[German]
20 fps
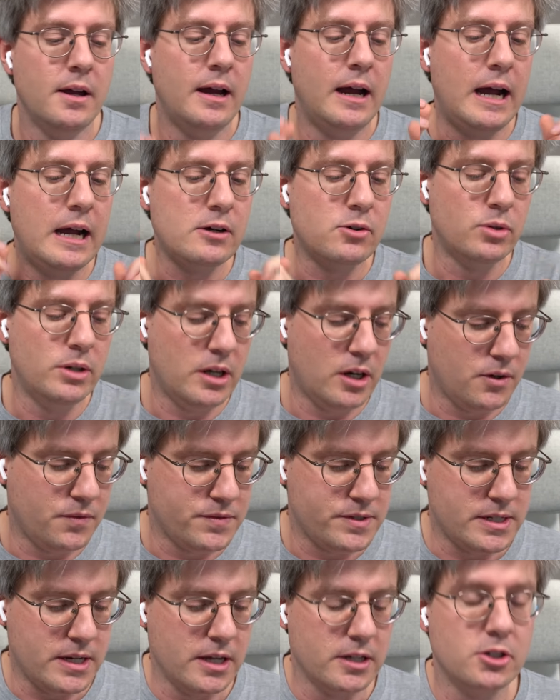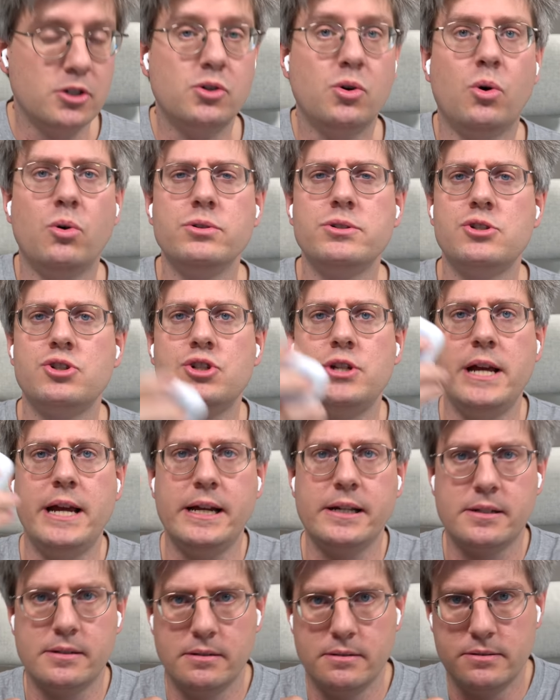Akkulaufzeit, große
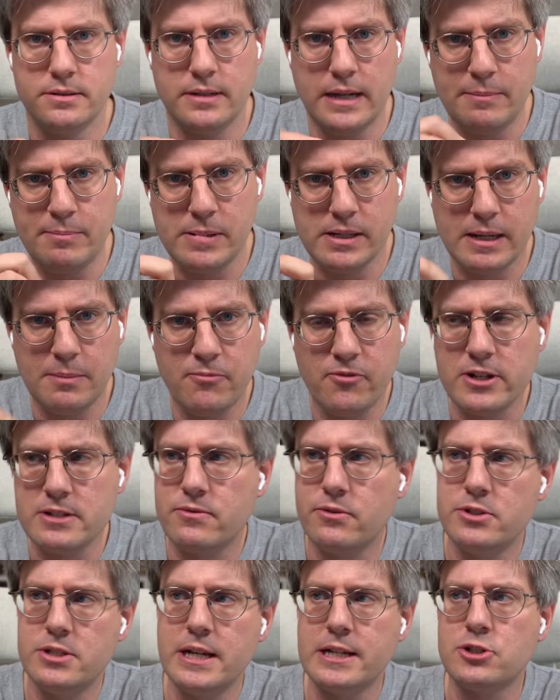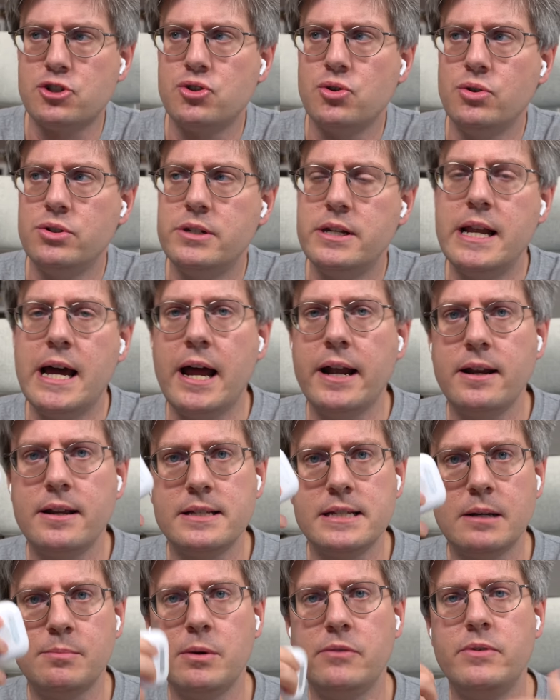Stärke. Apple gibt was von sechs Stunden an.
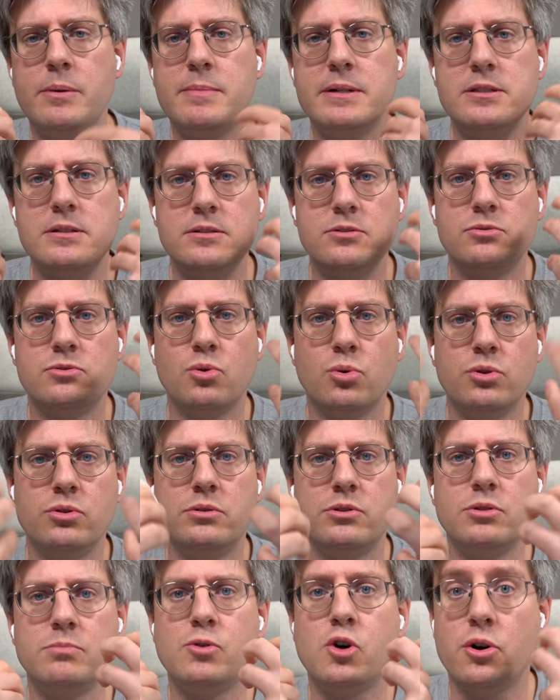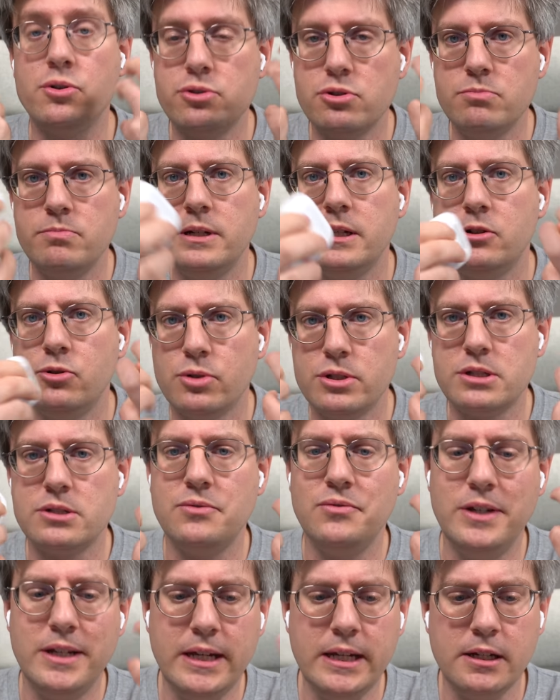Ich sag mal, wenn man sie so zum Konsumieren
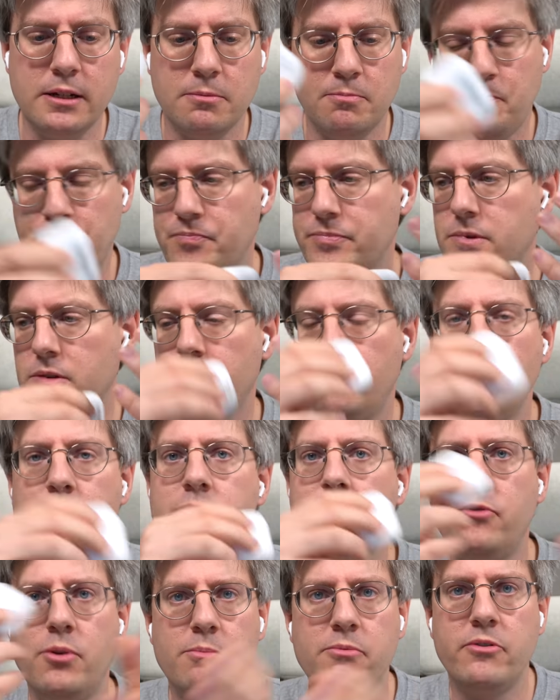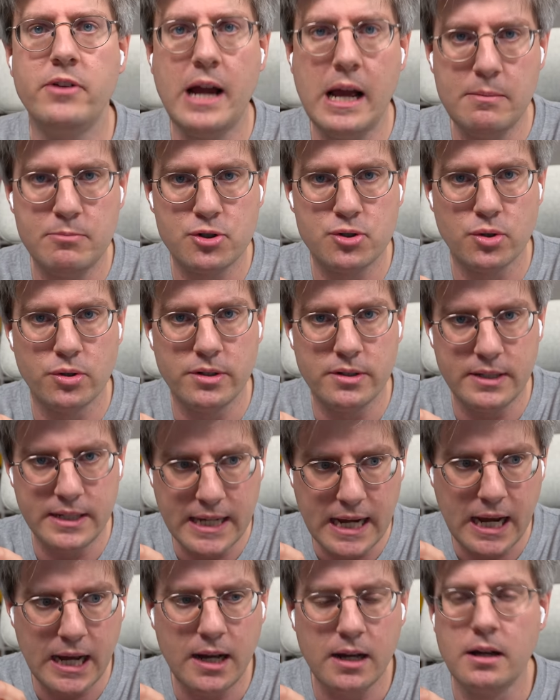nutzt wie ich, fünf, fünfeinhalb Stunden
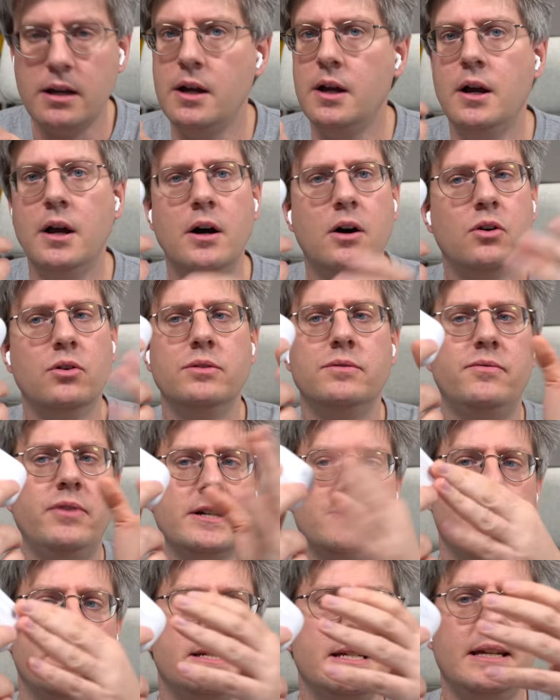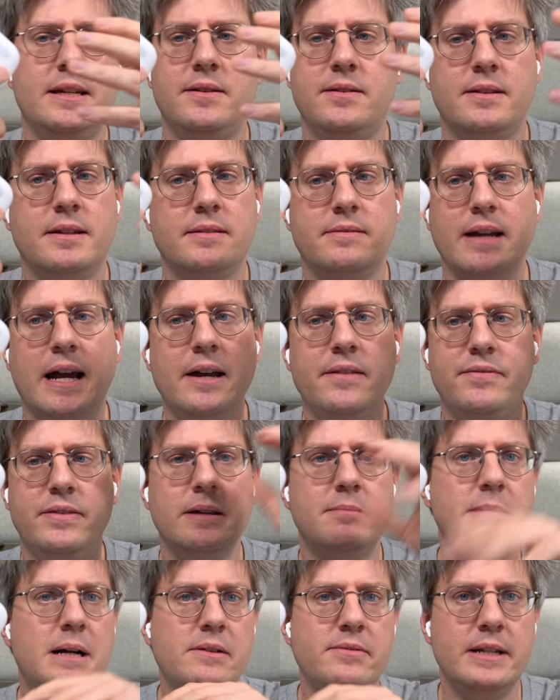ja. Und was weiß ich, drei,
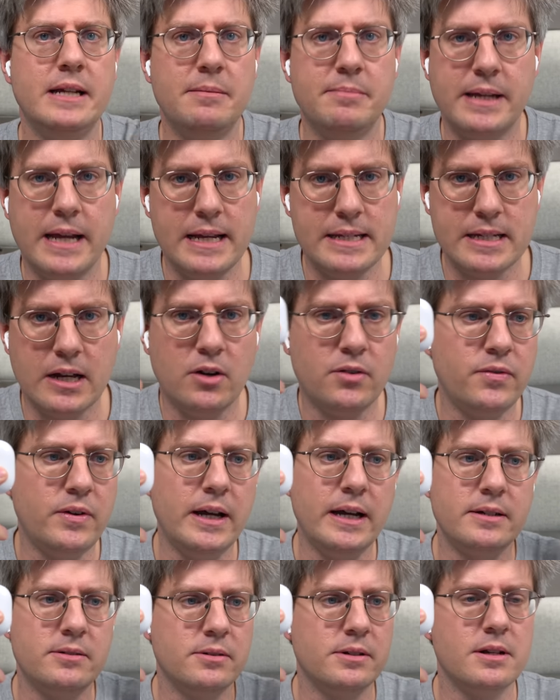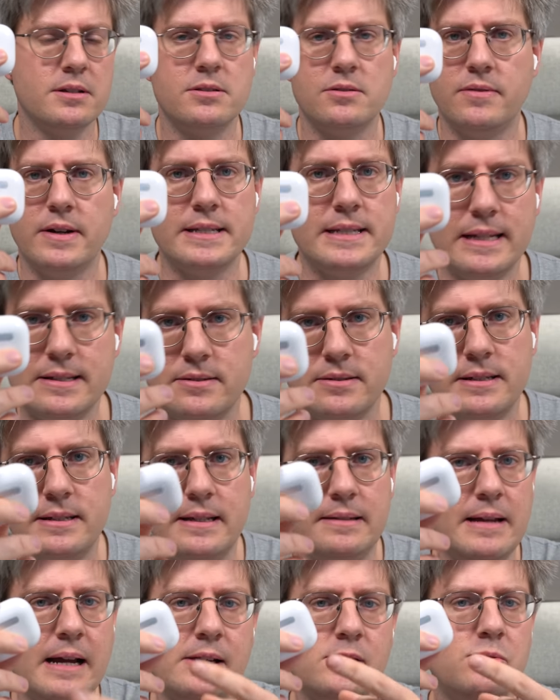vier Mal wieder im Case aufladen oder sowas. Also
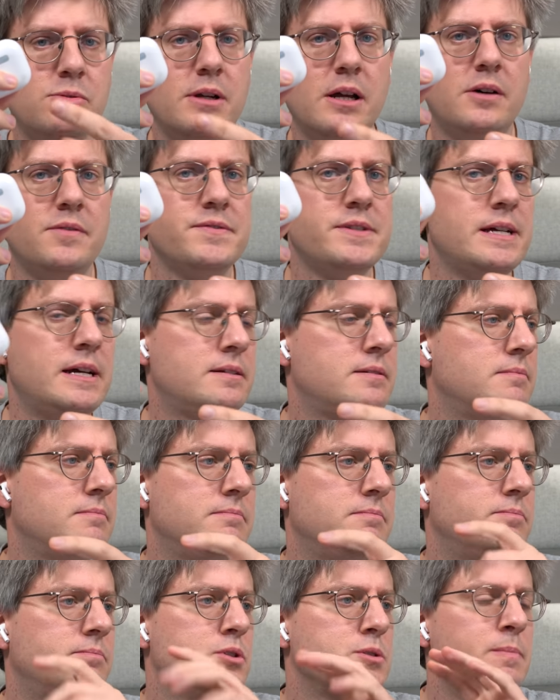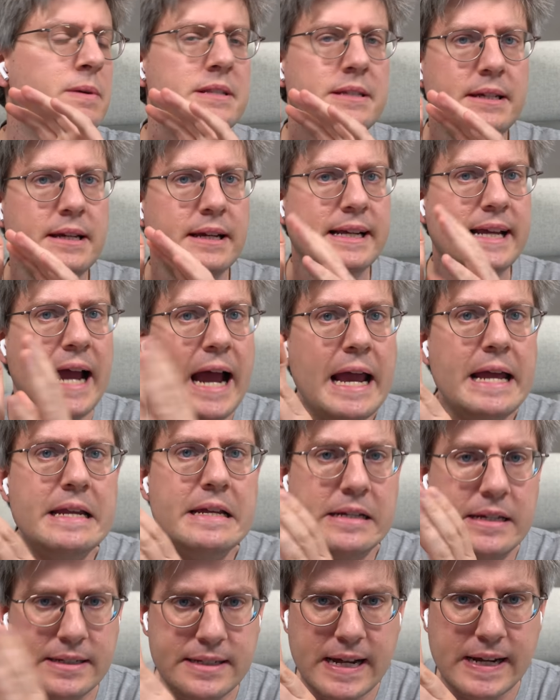Akkulaufzeiten muss man sich hier
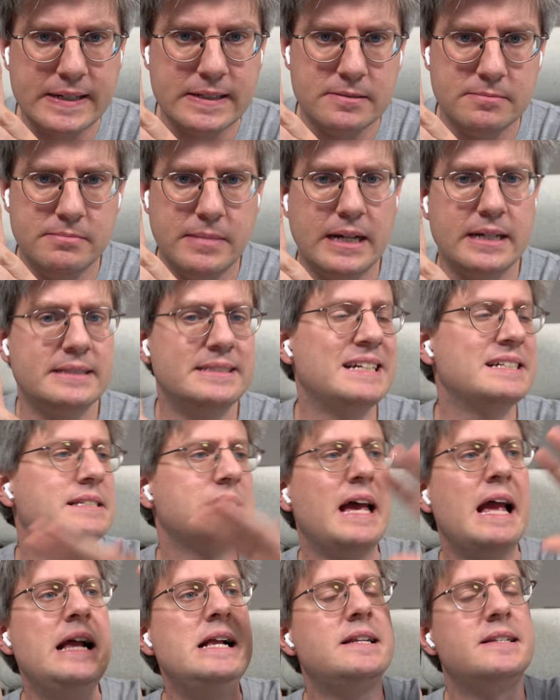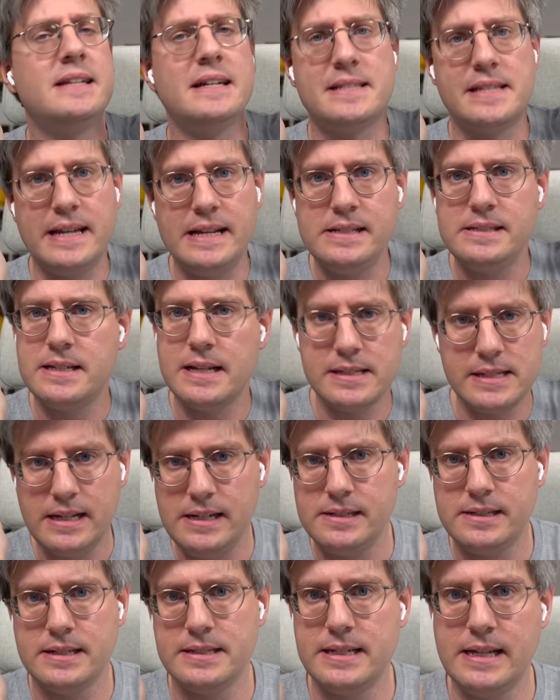keine Gedanken machen. Das hält, das hält, das
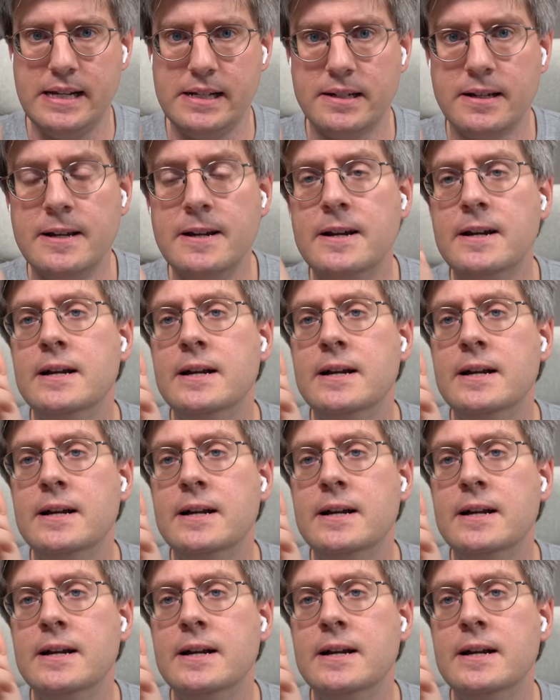hält, das hält.